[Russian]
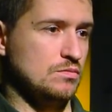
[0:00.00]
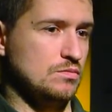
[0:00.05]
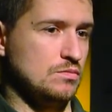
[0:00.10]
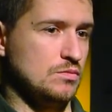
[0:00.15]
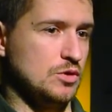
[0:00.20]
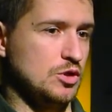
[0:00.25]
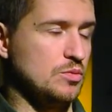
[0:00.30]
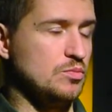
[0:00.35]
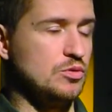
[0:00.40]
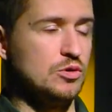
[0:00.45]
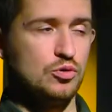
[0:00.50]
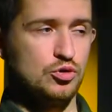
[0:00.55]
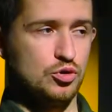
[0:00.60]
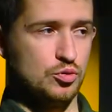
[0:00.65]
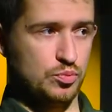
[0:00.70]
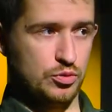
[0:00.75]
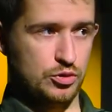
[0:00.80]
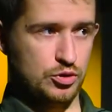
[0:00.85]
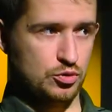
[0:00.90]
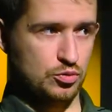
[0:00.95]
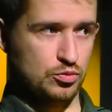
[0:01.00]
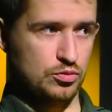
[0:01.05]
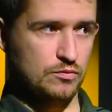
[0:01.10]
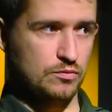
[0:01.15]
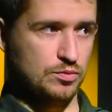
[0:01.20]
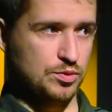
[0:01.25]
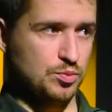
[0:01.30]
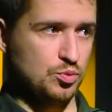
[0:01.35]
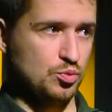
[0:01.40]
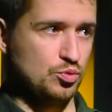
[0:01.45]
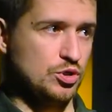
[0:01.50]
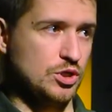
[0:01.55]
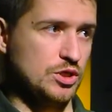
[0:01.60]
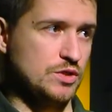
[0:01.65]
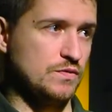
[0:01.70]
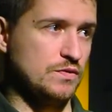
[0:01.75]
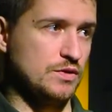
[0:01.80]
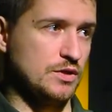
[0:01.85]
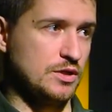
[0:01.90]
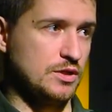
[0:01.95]
Это было очень почетно, в общем-то,
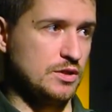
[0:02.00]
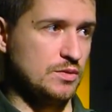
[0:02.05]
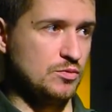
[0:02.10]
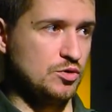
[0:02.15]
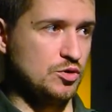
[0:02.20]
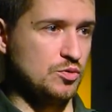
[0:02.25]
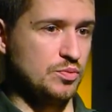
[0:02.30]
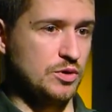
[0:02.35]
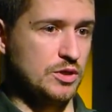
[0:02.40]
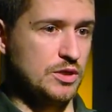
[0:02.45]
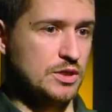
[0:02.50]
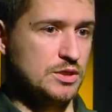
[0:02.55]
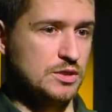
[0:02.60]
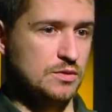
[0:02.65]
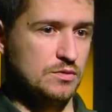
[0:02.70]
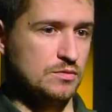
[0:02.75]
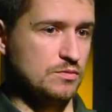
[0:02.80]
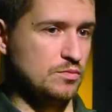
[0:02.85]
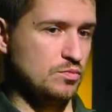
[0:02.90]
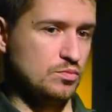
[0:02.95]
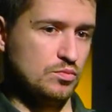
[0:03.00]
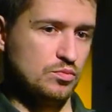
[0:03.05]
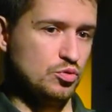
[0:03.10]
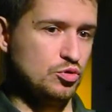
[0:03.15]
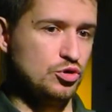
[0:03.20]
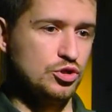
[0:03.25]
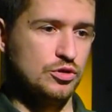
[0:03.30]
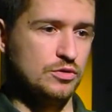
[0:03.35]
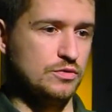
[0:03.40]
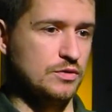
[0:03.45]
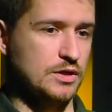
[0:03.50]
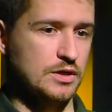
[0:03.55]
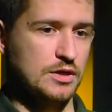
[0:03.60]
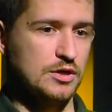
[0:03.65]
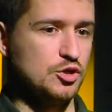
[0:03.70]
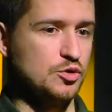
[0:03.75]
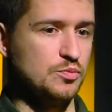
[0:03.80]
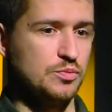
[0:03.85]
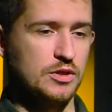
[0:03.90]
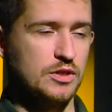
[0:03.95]
участвовать на этом чемпионате. Больше таких
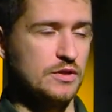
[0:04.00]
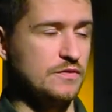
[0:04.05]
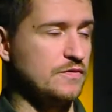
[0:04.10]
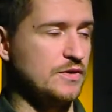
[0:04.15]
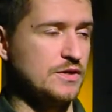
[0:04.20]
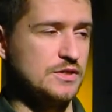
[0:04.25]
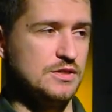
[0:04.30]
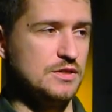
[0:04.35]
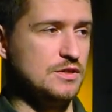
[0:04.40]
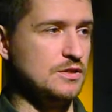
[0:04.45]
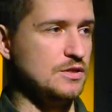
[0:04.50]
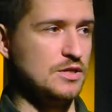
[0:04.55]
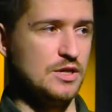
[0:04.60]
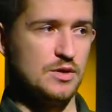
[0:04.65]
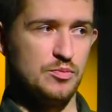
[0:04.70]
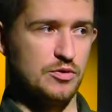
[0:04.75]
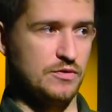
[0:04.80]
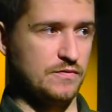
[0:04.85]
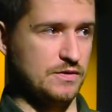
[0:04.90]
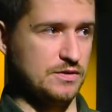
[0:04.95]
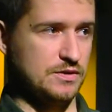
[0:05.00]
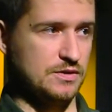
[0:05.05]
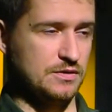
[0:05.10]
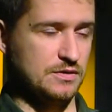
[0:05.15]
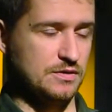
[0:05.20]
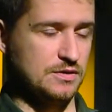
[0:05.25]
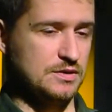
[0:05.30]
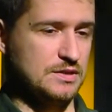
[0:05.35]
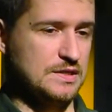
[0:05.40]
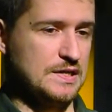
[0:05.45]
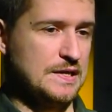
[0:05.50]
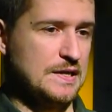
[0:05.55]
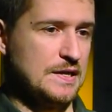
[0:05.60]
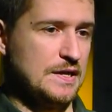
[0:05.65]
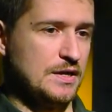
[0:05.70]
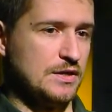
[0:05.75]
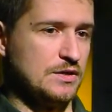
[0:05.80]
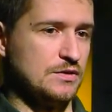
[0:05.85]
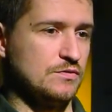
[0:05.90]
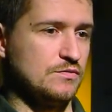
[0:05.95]
чемпионатов в России не проводилось.
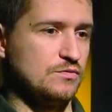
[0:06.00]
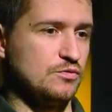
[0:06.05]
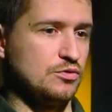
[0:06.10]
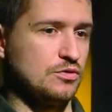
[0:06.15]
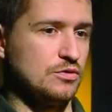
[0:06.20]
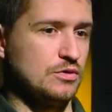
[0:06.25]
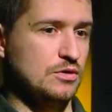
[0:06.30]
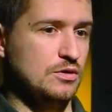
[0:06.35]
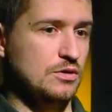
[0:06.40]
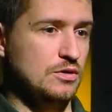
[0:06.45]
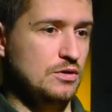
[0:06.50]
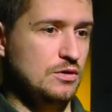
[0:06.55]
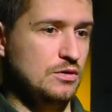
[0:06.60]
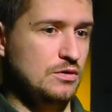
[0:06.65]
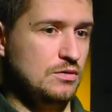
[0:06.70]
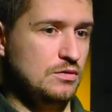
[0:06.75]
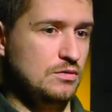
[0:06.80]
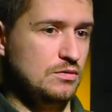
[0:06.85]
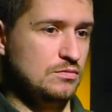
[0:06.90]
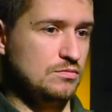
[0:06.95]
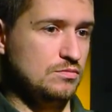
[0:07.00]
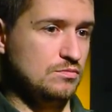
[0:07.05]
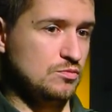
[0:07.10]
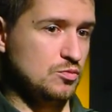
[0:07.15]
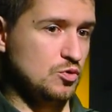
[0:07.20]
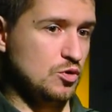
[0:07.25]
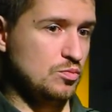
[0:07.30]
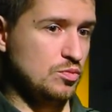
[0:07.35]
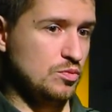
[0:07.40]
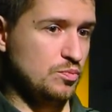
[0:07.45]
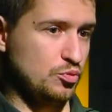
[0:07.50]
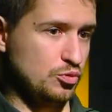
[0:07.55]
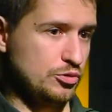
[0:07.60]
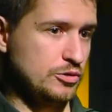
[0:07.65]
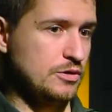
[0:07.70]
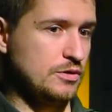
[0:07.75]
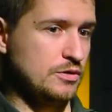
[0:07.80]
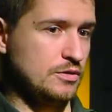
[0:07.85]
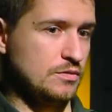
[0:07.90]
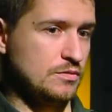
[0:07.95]
Вот. И как бы
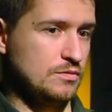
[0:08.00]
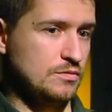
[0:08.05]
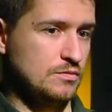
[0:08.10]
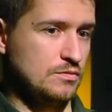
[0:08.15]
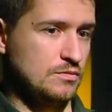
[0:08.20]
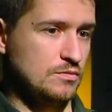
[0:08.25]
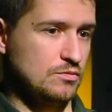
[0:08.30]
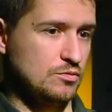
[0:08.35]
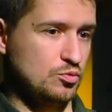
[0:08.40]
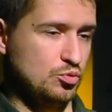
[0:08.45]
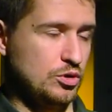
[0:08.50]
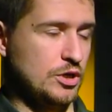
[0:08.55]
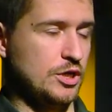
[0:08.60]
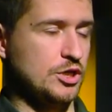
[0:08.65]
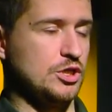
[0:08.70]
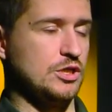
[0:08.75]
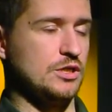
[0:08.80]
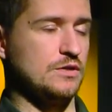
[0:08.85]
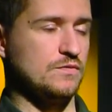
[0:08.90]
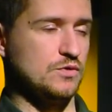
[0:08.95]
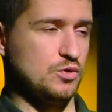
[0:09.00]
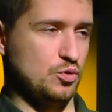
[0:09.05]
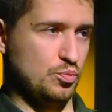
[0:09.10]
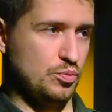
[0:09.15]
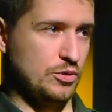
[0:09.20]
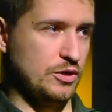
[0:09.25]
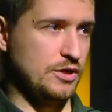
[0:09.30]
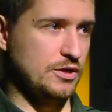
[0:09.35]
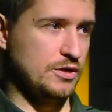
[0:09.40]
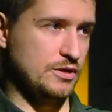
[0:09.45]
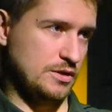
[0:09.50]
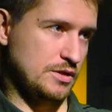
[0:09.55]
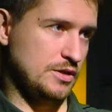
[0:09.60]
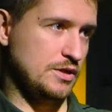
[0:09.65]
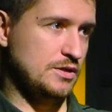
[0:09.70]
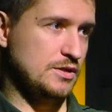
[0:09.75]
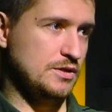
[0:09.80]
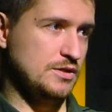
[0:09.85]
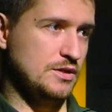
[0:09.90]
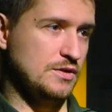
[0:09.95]
после удачных выступлений на
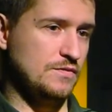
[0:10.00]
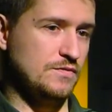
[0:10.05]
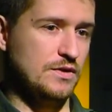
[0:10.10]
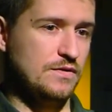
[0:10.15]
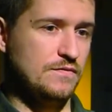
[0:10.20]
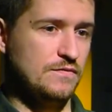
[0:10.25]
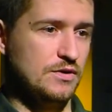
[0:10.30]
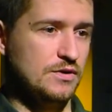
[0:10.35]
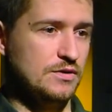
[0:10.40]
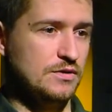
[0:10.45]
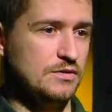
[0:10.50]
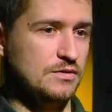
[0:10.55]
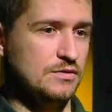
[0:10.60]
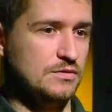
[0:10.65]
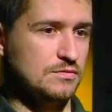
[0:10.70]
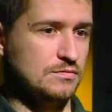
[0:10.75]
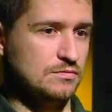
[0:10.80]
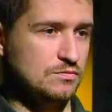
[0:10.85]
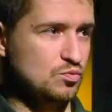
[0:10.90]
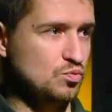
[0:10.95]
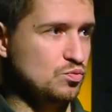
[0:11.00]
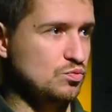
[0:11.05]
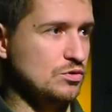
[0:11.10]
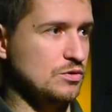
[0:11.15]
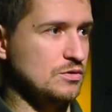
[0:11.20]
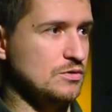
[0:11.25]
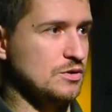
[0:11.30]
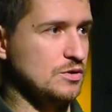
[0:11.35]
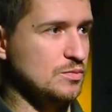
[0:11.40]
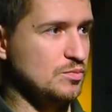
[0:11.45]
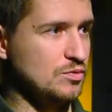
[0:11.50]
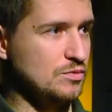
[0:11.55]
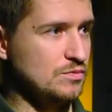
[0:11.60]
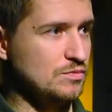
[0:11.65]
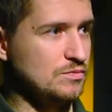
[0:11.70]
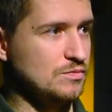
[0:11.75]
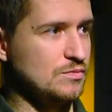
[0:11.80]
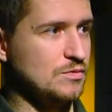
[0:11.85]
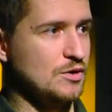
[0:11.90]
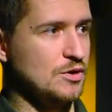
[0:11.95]
этих соревнованиях, ну, я как бы
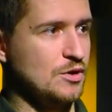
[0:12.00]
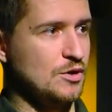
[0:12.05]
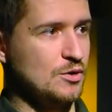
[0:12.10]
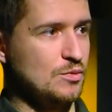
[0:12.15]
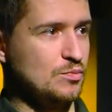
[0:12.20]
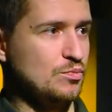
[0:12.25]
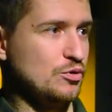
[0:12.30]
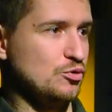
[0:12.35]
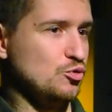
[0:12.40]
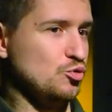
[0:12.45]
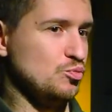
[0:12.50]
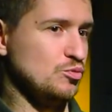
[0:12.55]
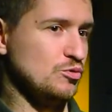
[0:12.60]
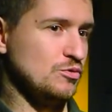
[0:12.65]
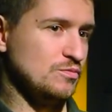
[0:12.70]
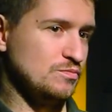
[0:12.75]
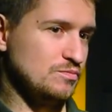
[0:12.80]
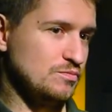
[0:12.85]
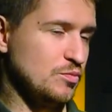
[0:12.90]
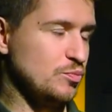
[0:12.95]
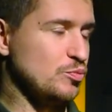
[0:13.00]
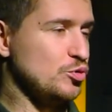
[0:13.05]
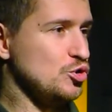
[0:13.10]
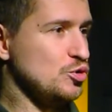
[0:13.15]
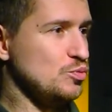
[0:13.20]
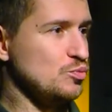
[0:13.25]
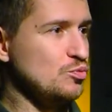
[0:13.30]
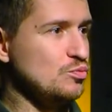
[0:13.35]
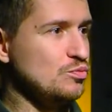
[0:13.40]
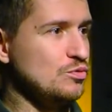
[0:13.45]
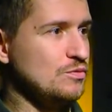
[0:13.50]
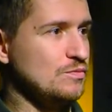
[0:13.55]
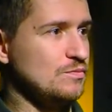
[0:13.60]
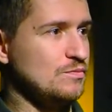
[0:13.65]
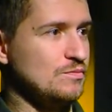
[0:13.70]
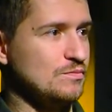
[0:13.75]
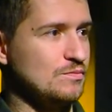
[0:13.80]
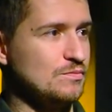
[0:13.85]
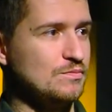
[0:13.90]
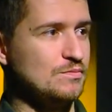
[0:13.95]
подумал, «Ну, почему бы
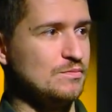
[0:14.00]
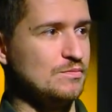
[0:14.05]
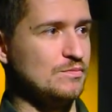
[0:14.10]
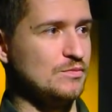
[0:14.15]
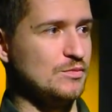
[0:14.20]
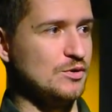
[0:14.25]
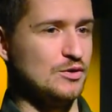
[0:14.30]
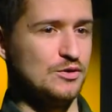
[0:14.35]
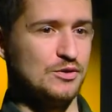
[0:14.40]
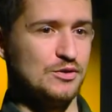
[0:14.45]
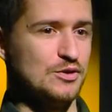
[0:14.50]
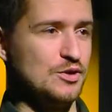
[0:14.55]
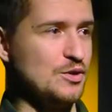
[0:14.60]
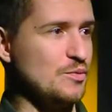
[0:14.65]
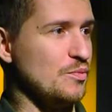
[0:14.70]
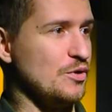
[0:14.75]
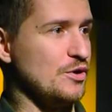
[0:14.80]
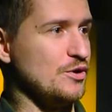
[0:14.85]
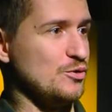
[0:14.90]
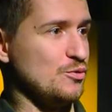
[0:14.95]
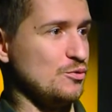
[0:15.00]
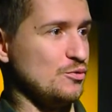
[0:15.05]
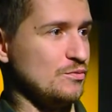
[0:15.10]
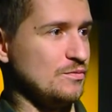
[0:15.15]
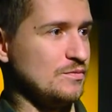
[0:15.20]
это не мое.